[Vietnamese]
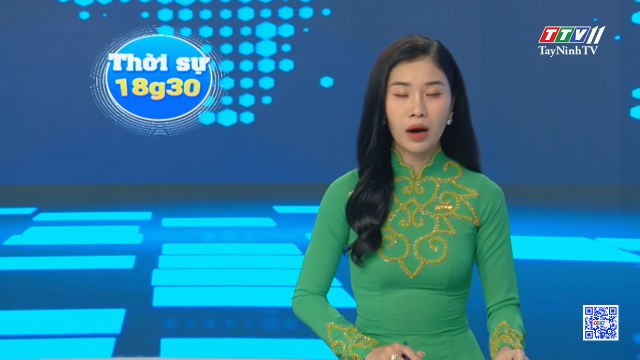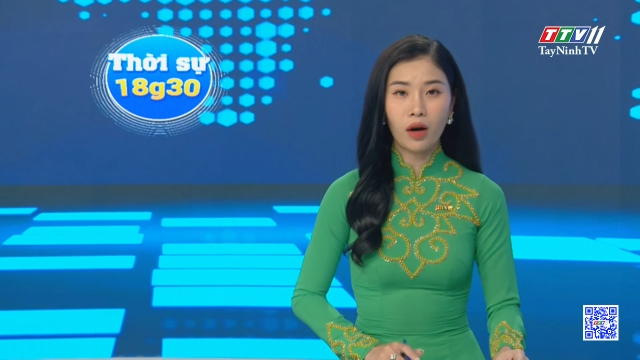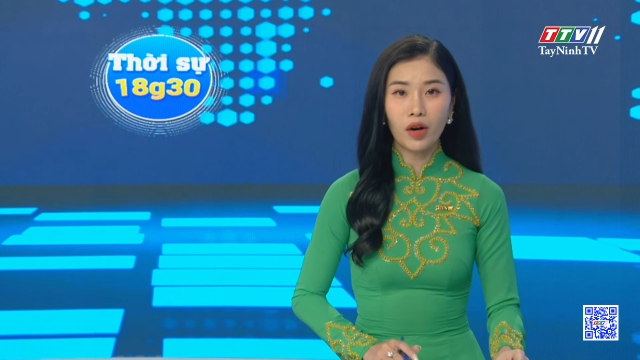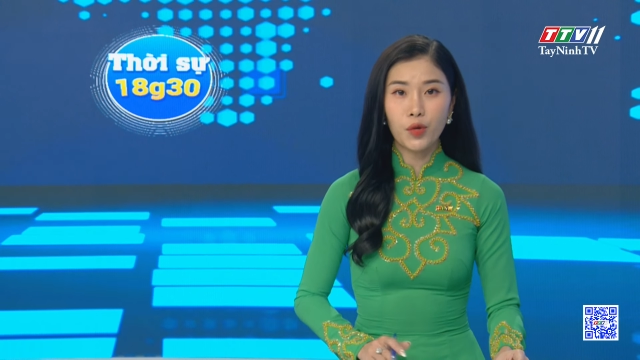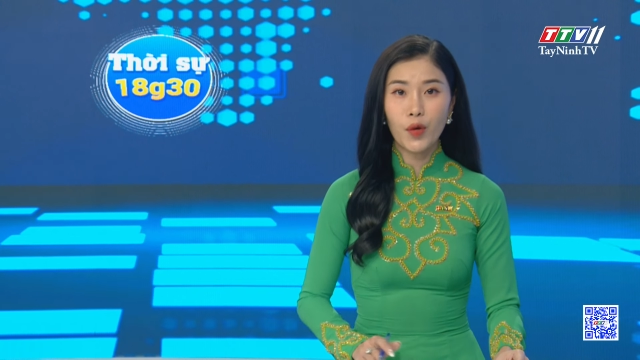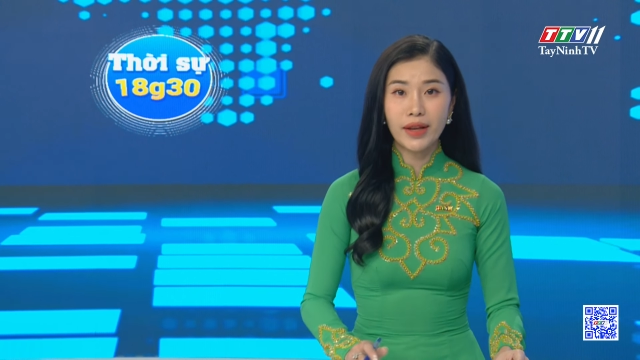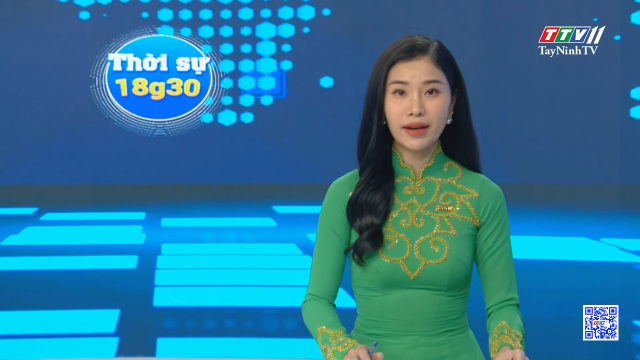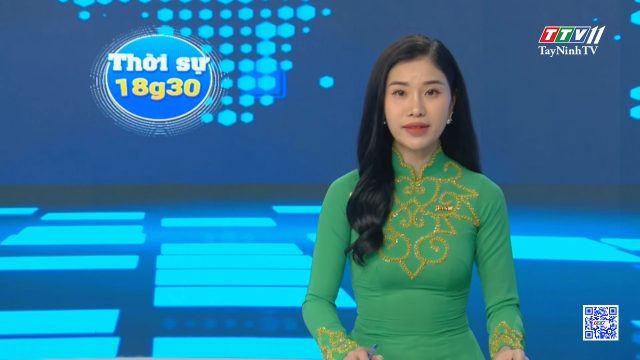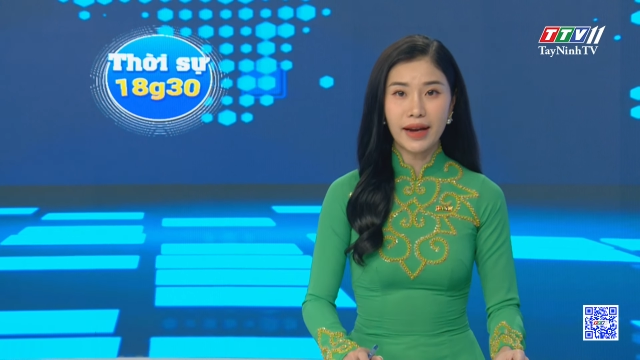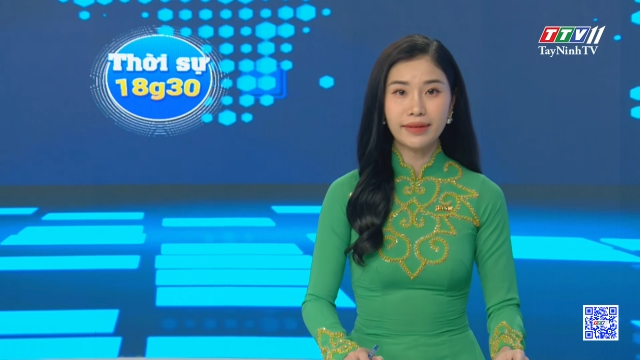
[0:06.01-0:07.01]
Hội Doanh
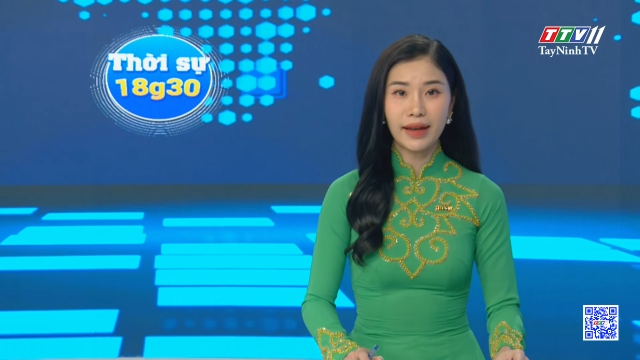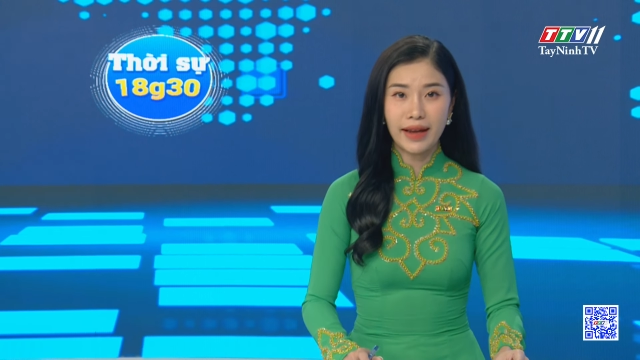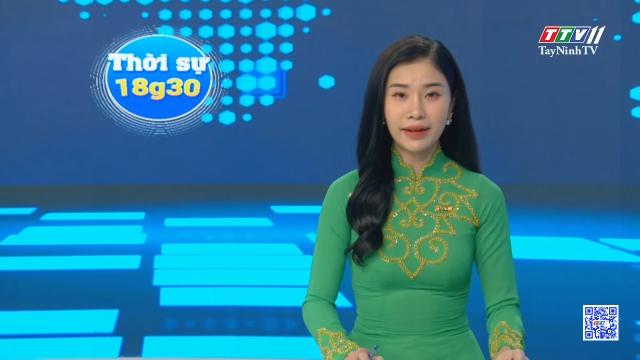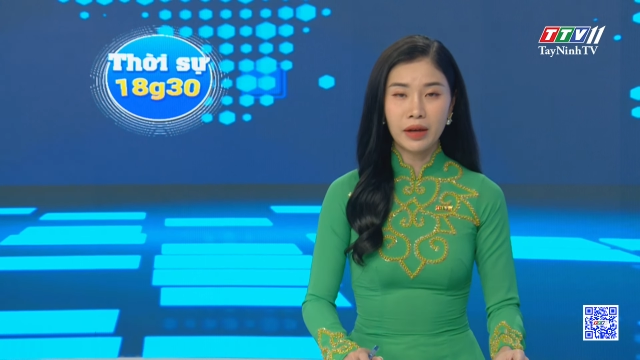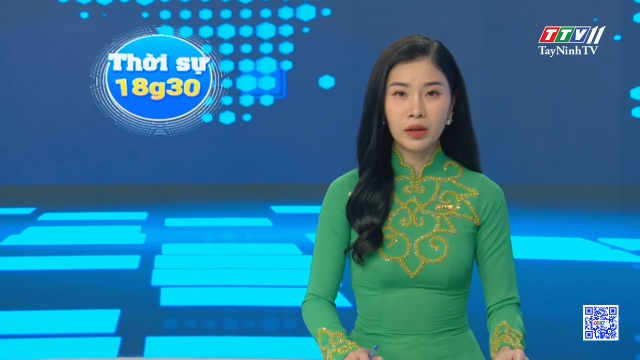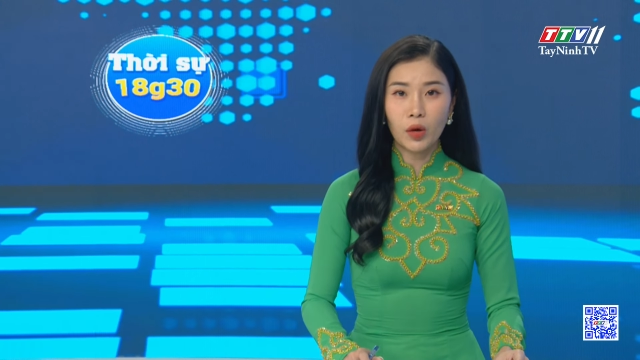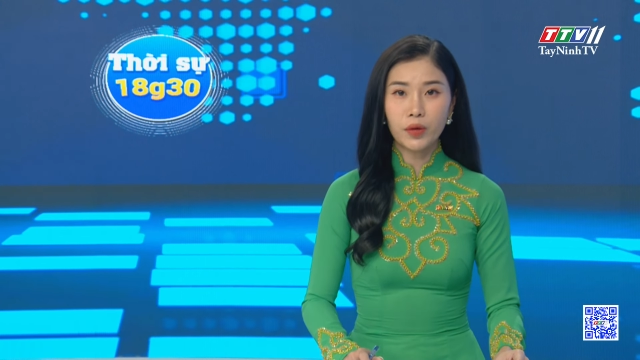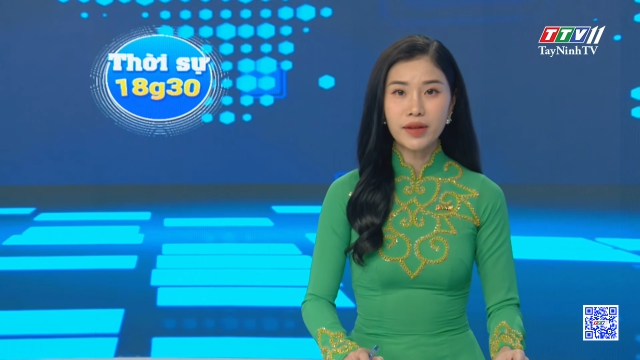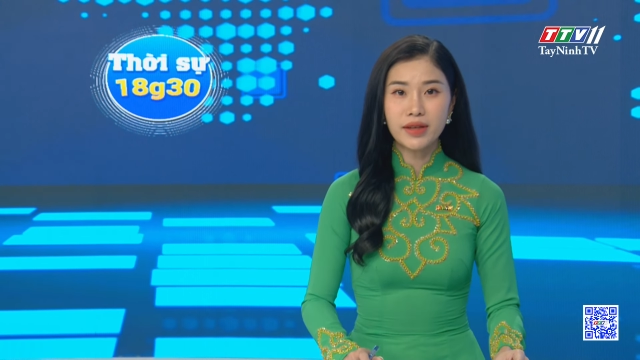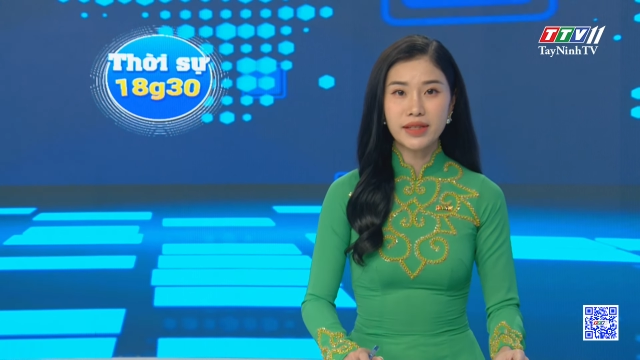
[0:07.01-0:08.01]
nhân trẻ Tây Ninh tổ
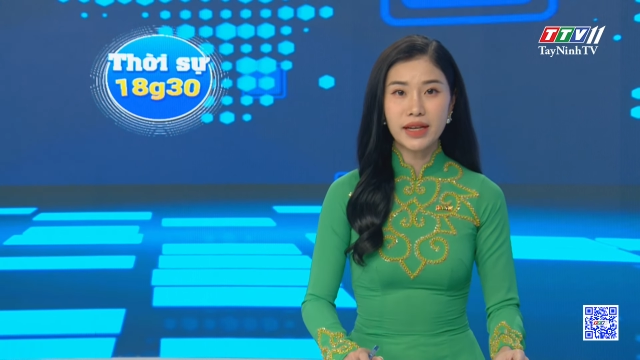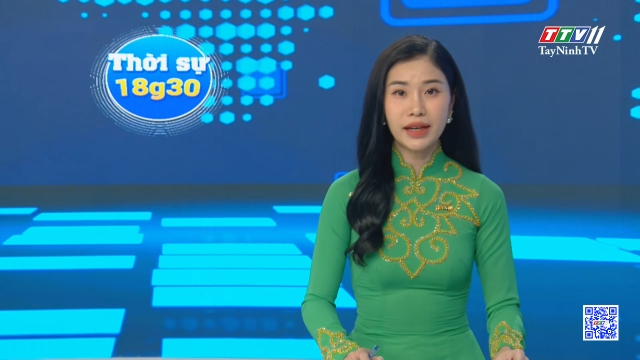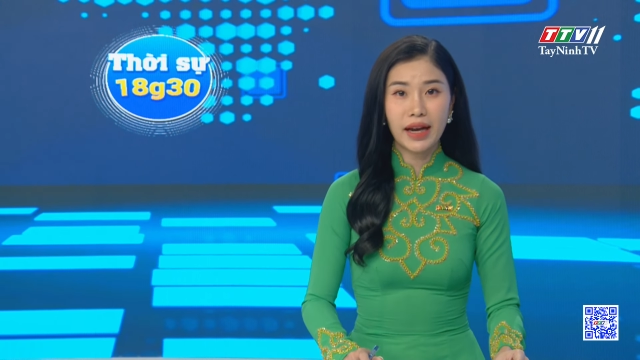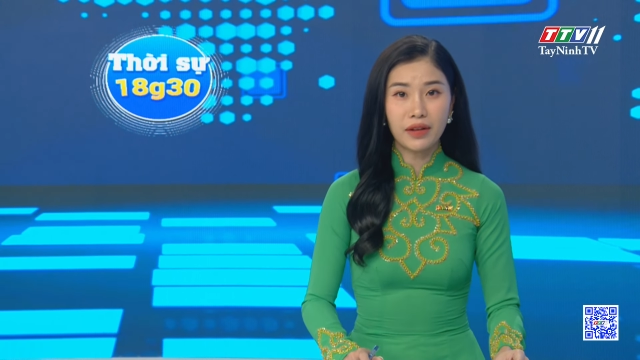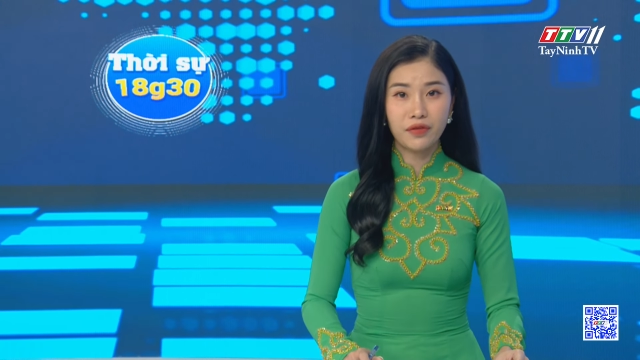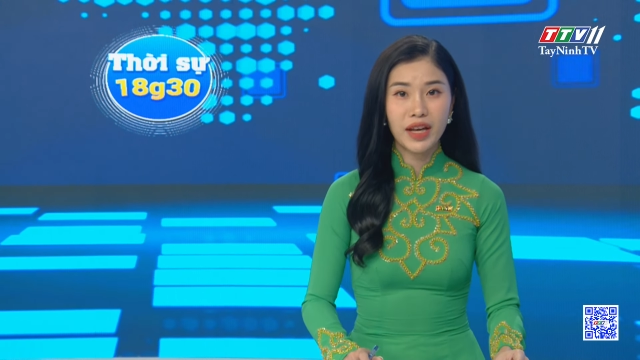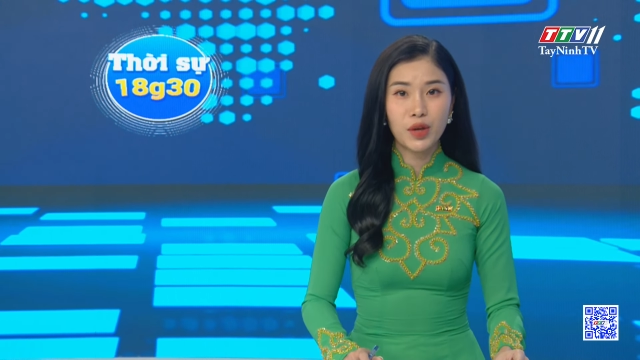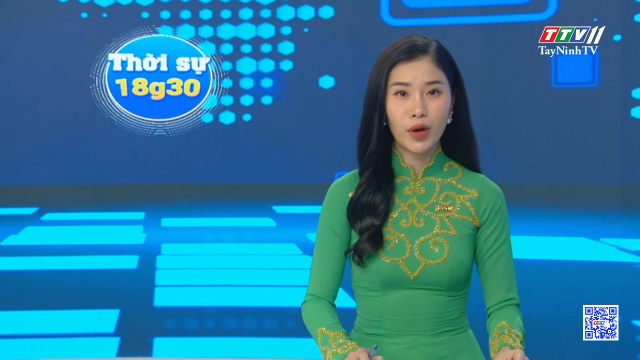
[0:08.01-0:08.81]
chức chương trình Cà phê